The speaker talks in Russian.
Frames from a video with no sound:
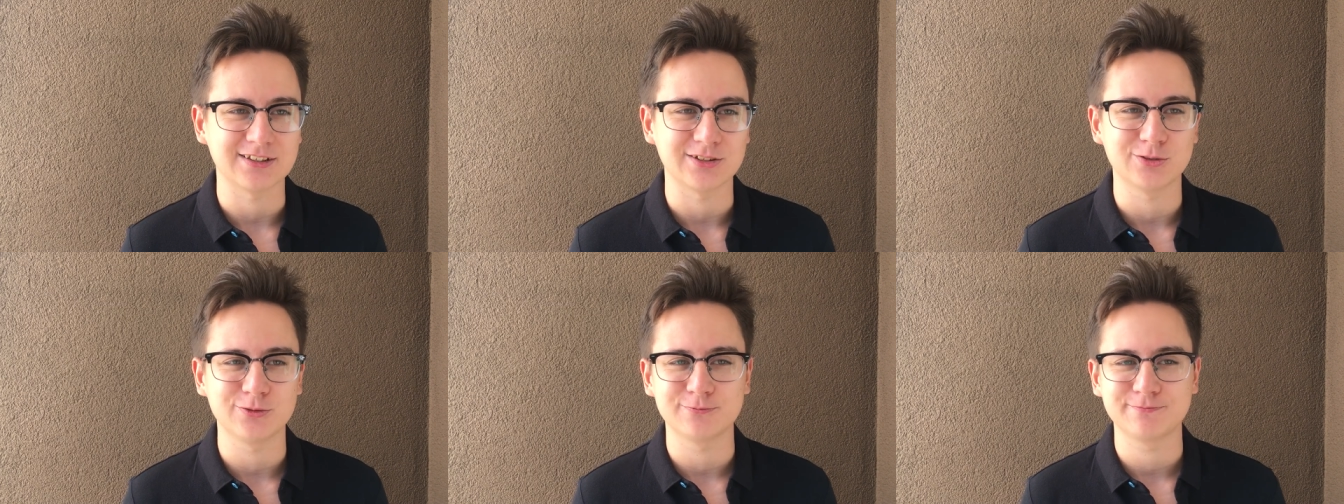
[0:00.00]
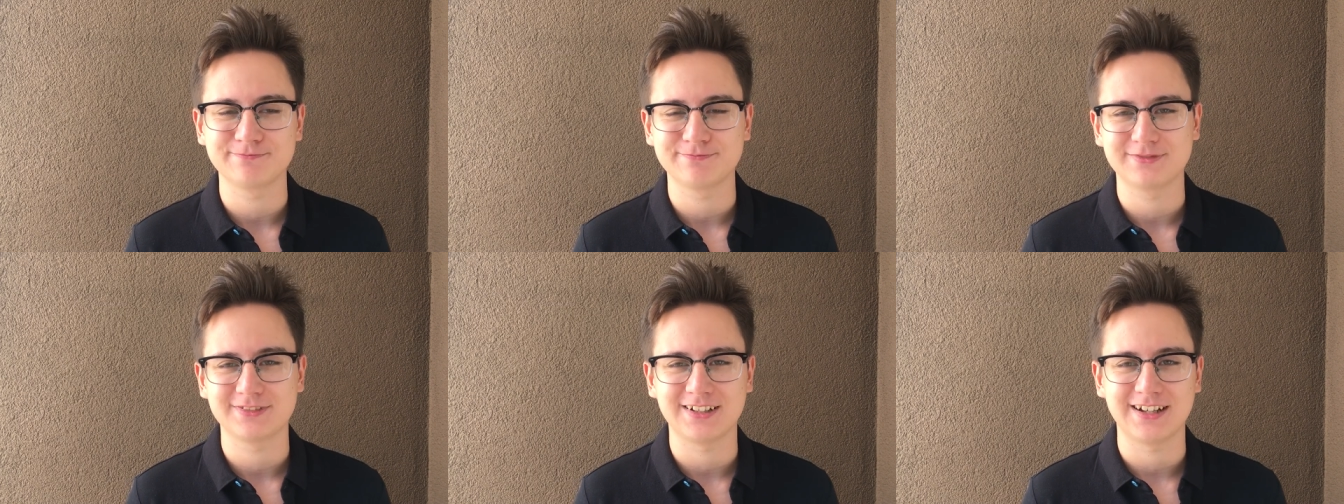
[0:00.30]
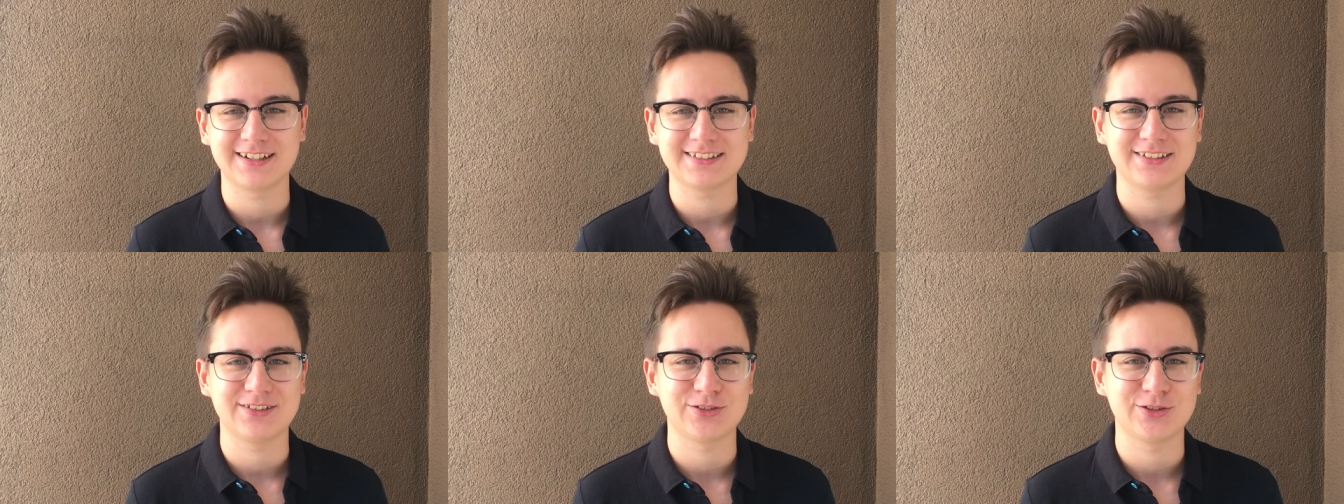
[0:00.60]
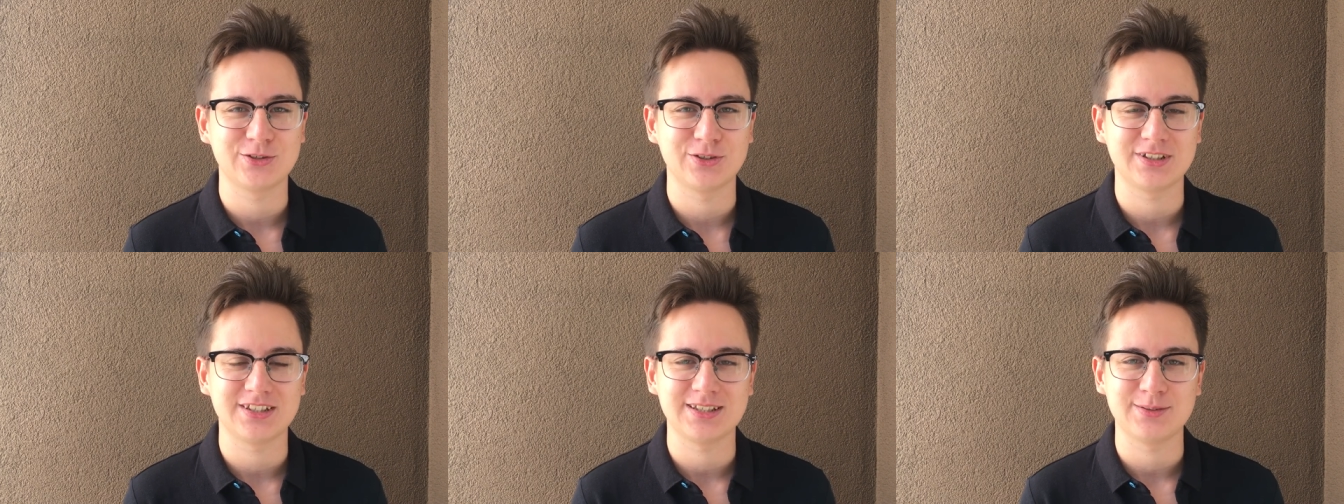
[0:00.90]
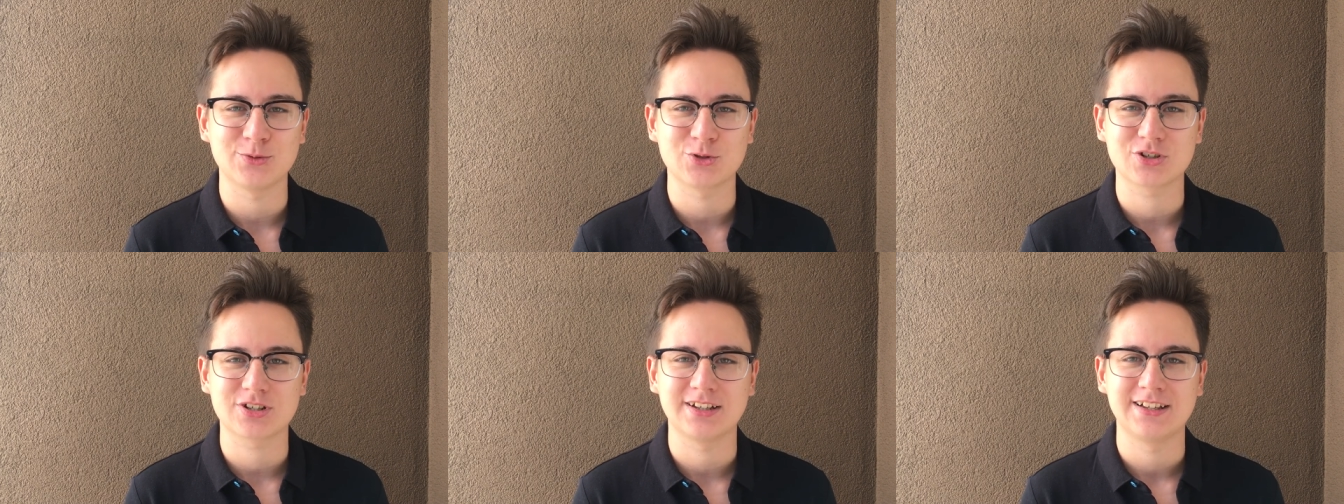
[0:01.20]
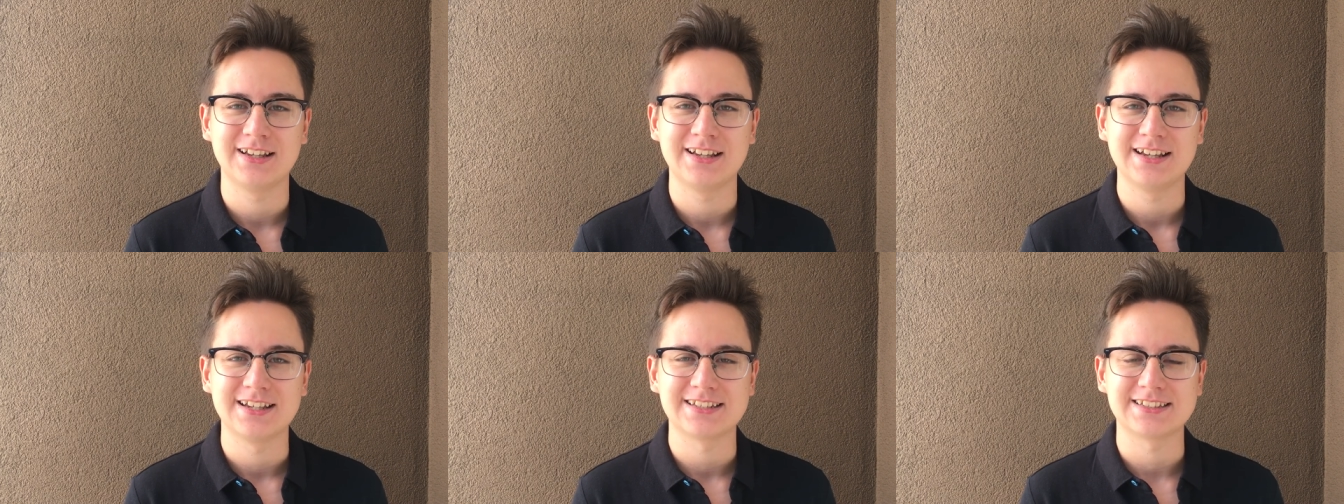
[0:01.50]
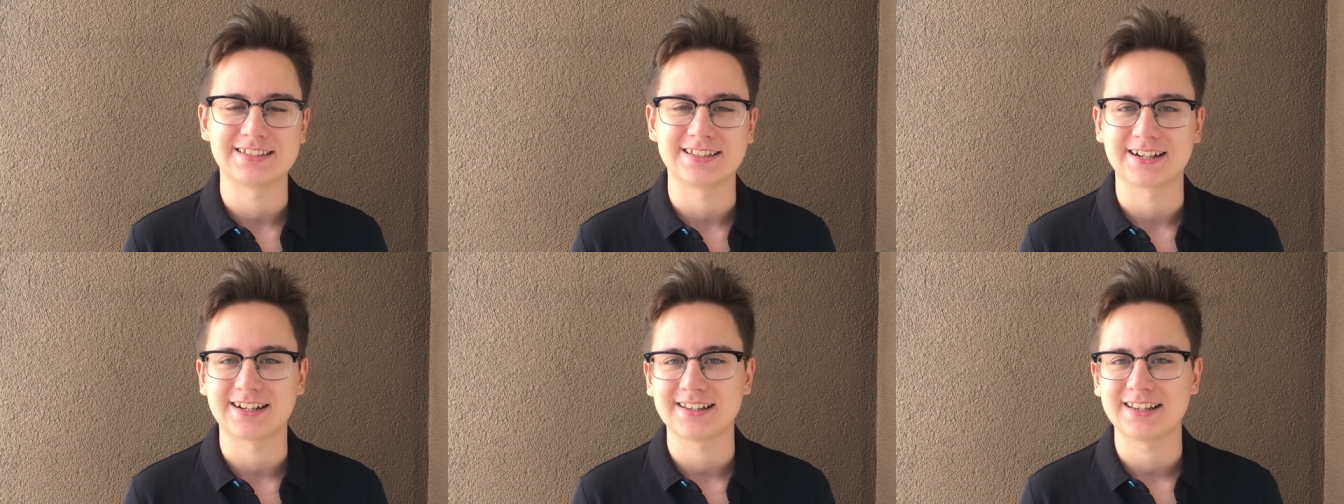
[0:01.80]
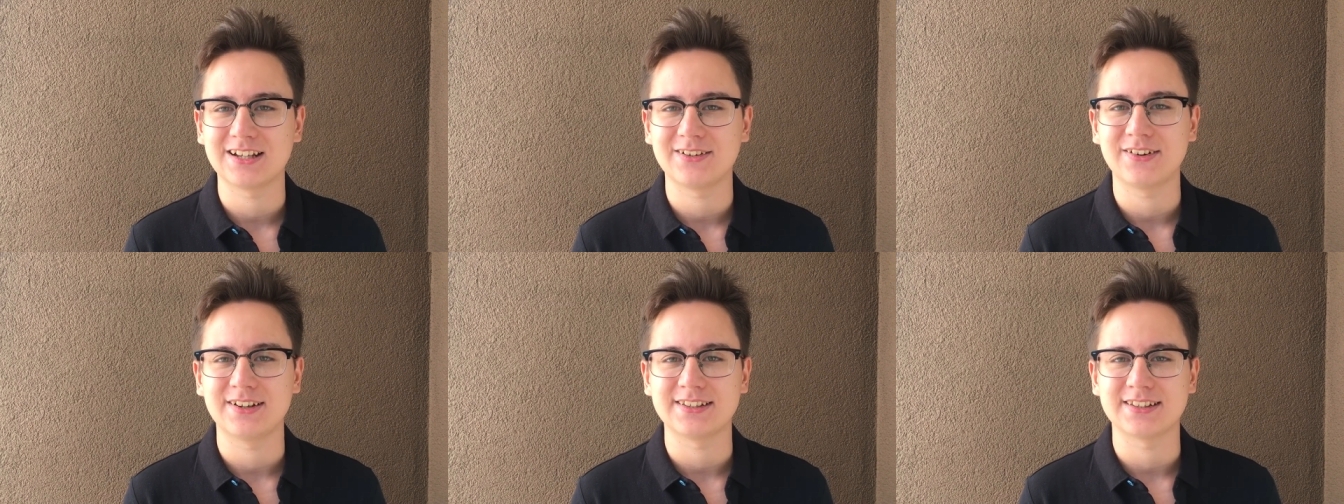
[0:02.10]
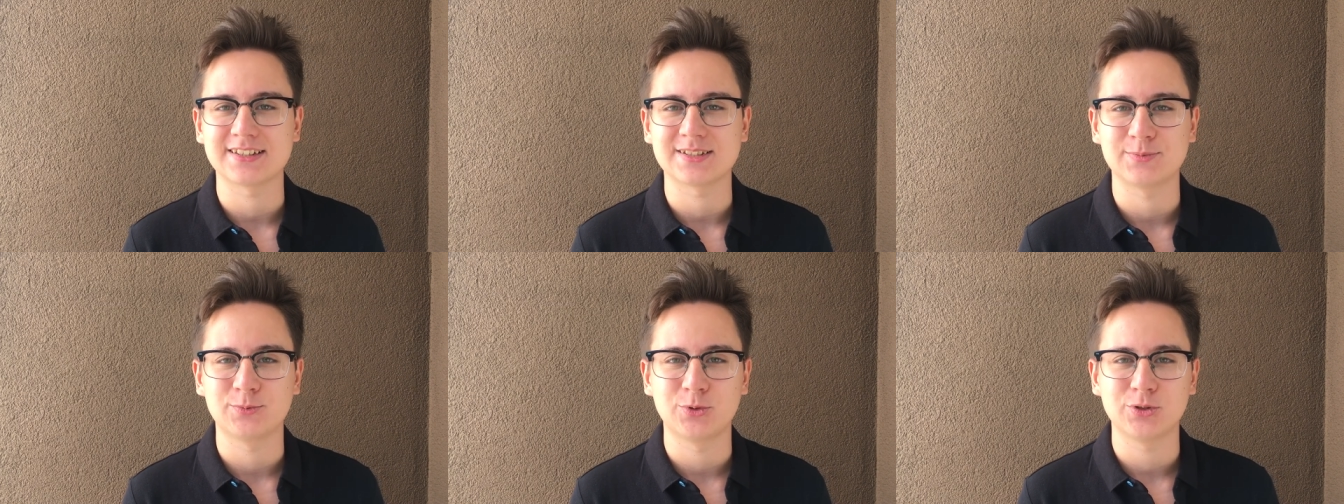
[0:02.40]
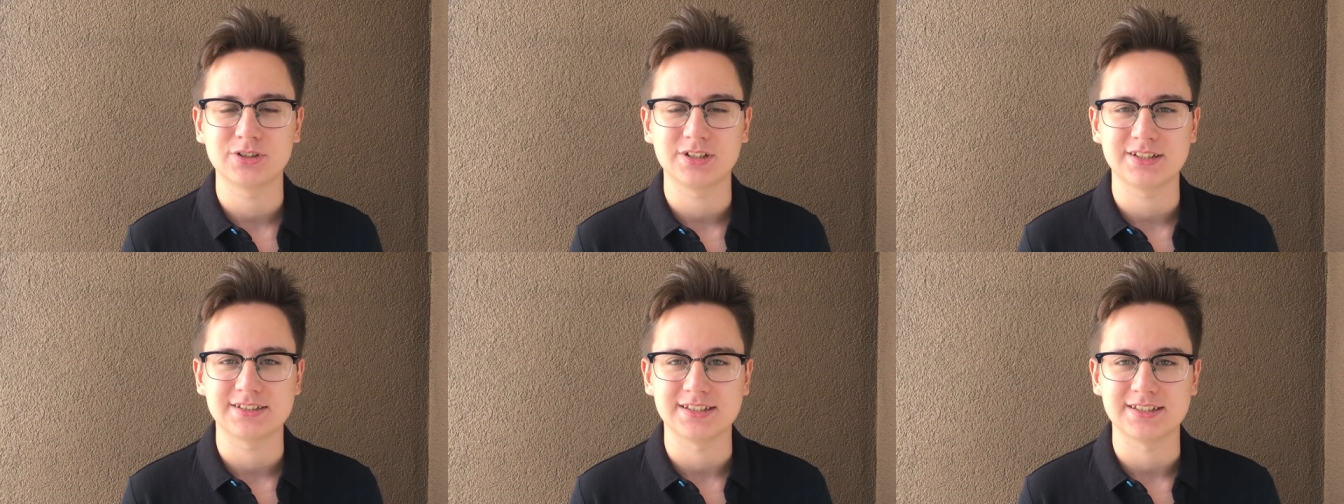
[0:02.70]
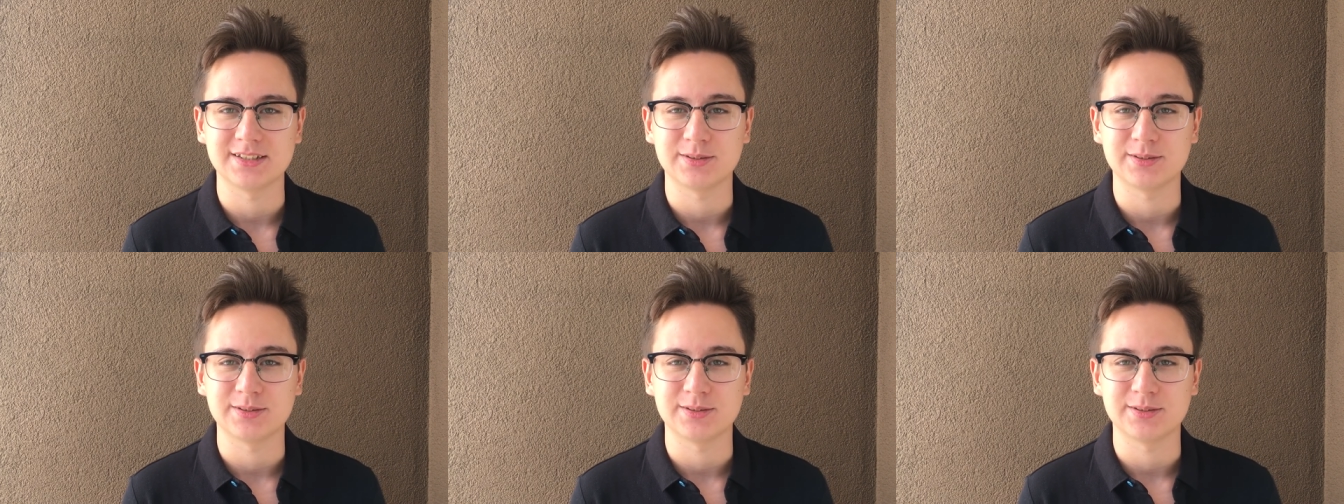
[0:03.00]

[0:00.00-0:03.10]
Ну, как-то все это немножко странновато смотрится,